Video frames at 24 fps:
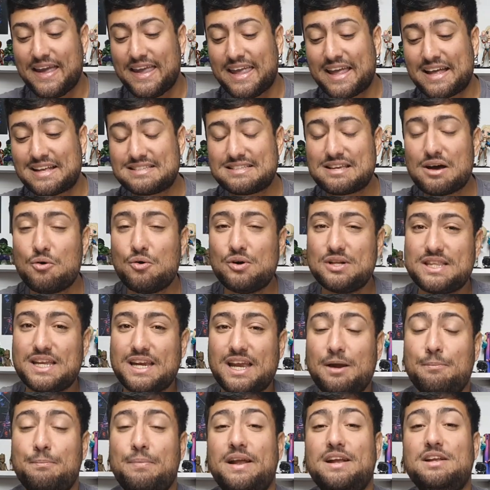e essa outra
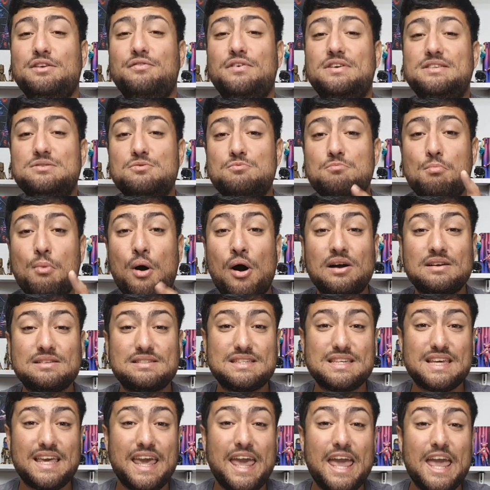aqui a gente fazer um
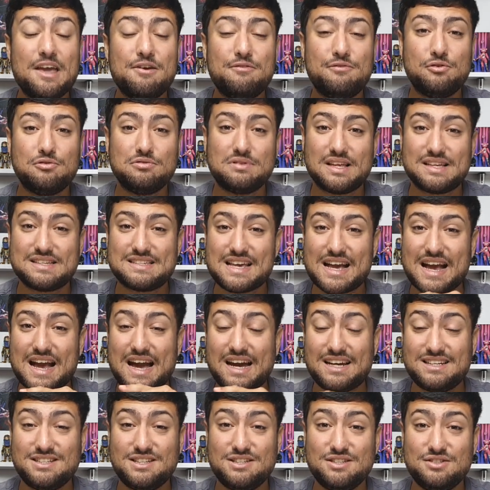box e review dessa
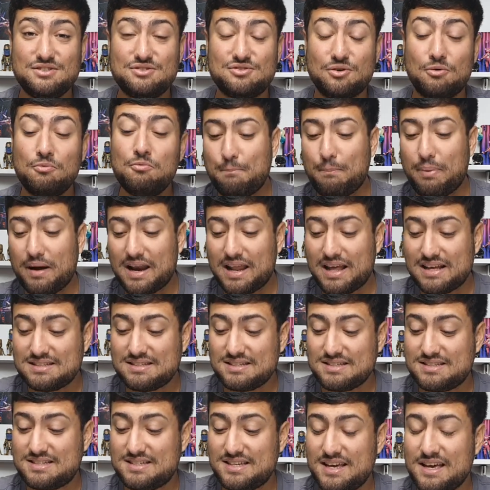caixa de som parece
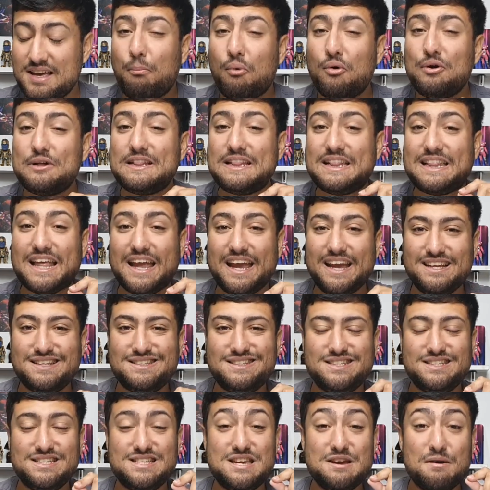ser
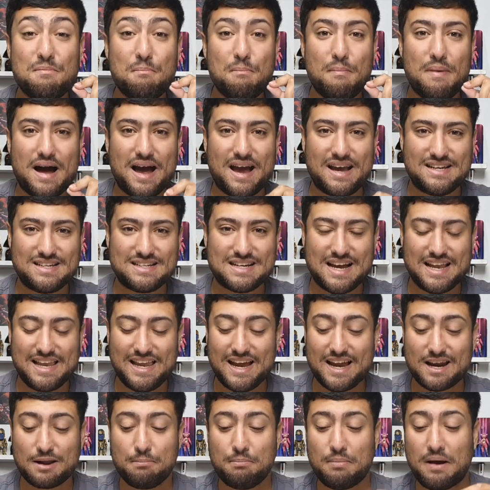potente demais,
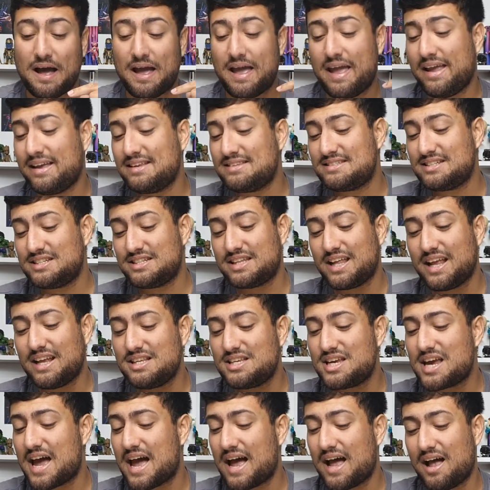galera.
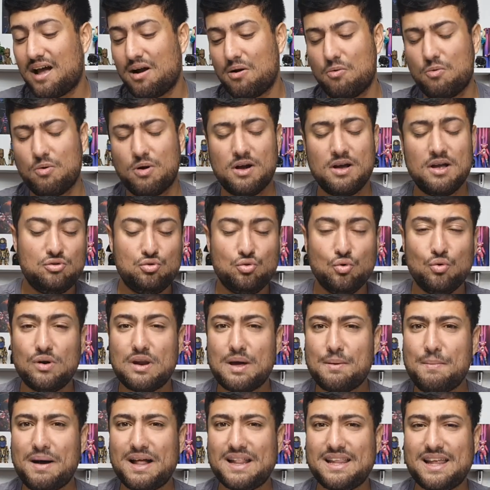Resistente à água, dura a
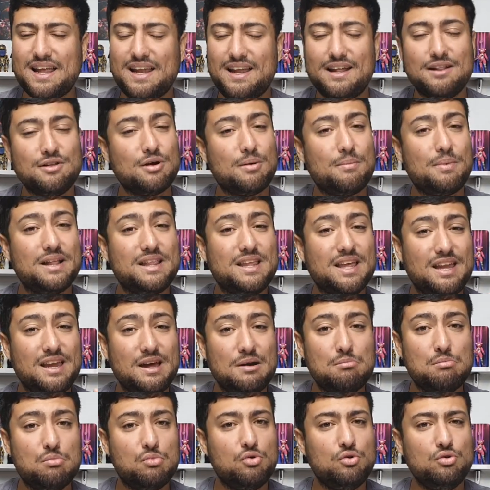bateria, tem uma bateria
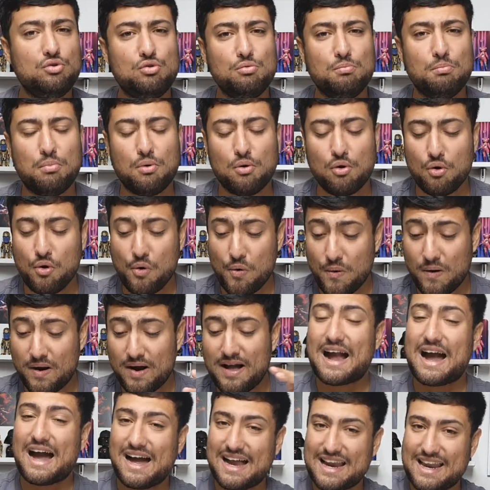muito boa.
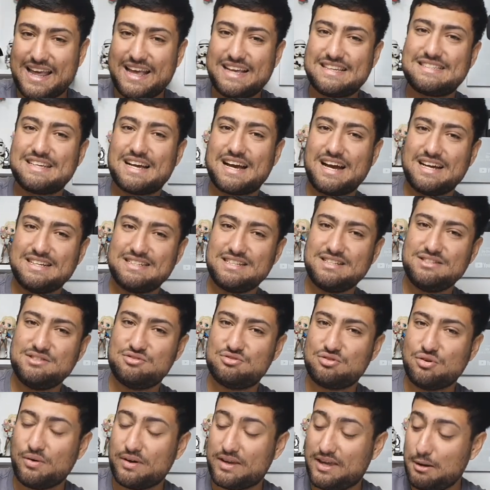Cara, essa caixa de
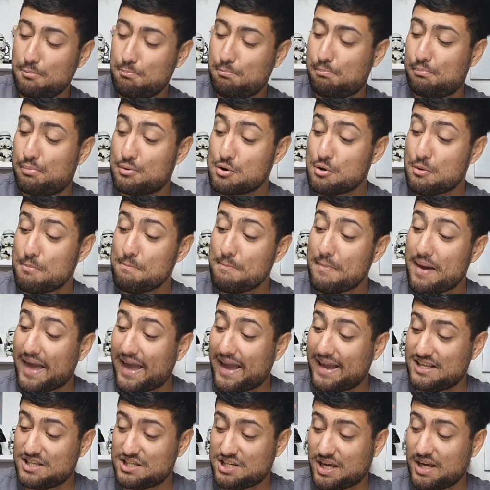som aqui
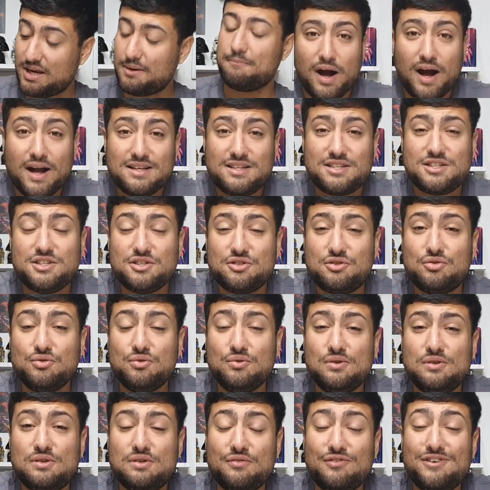promete, hein? Antes de
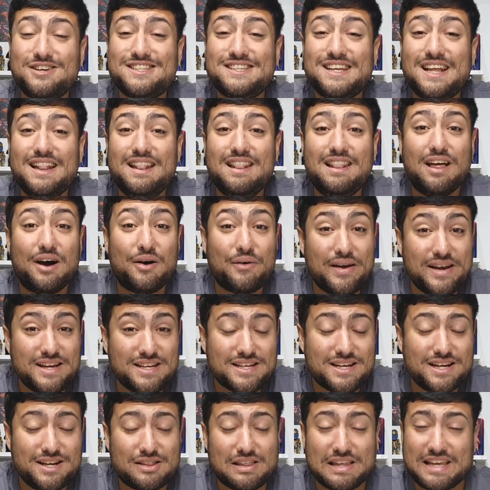tudo, se você não é
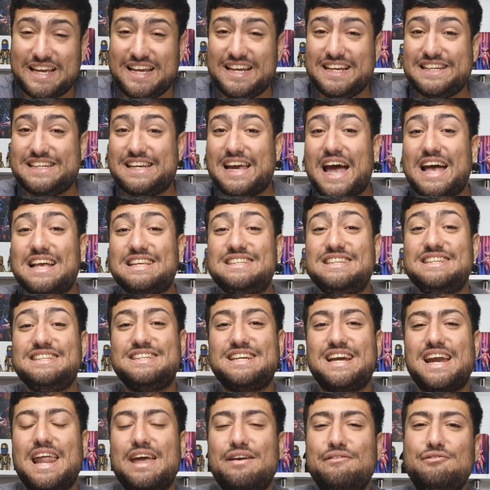inscrito aqui, já se
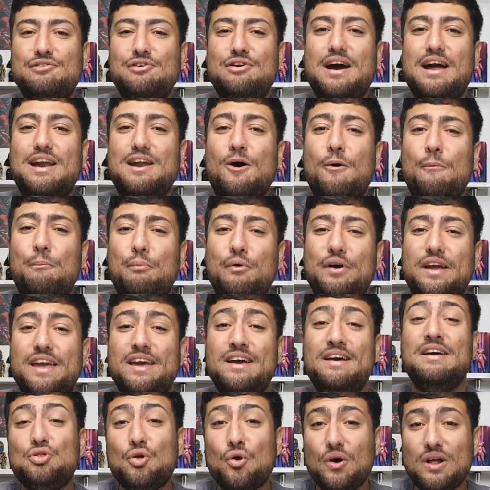inscreve no canal porque
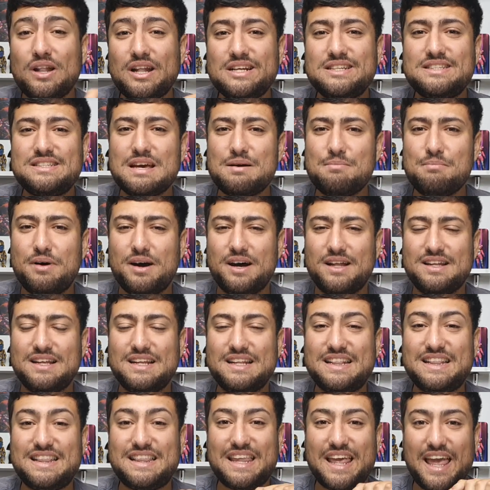toda semana
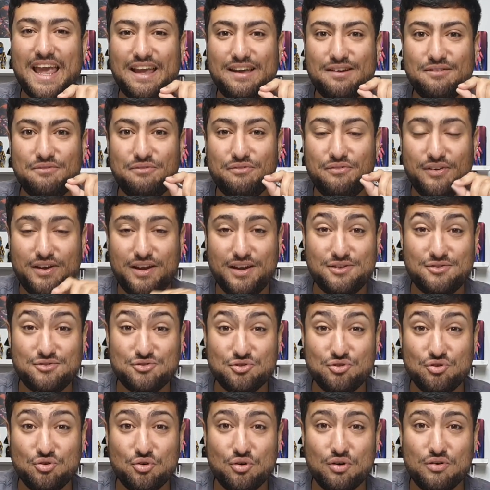tem
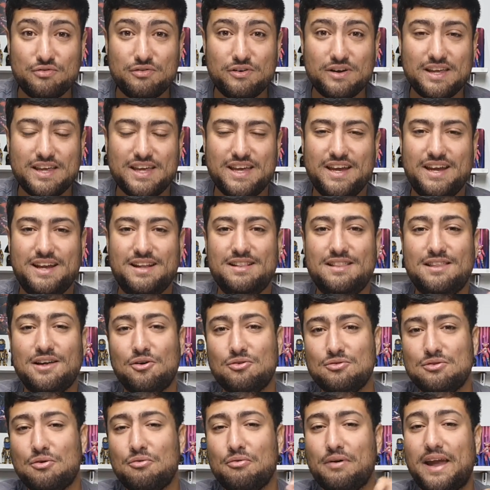vídeo novo aqui.
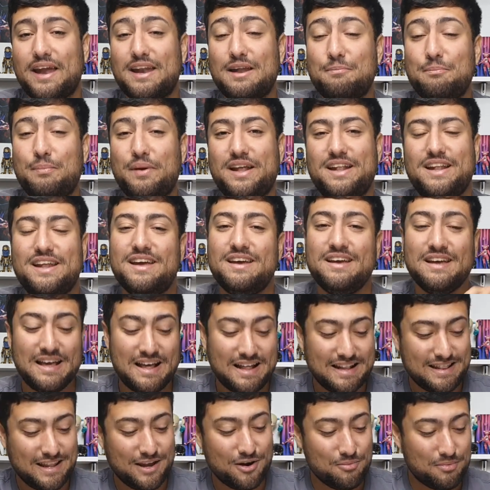Então não queira perder
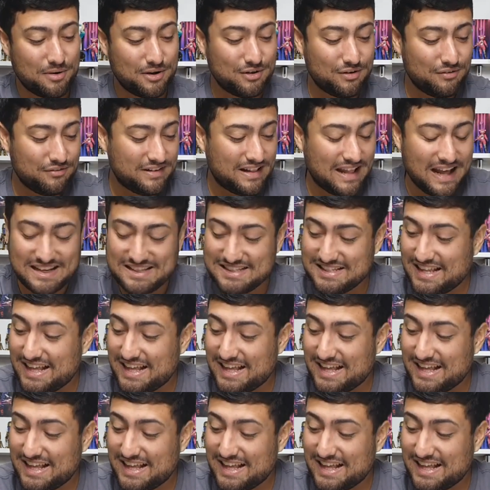nenhuma novidade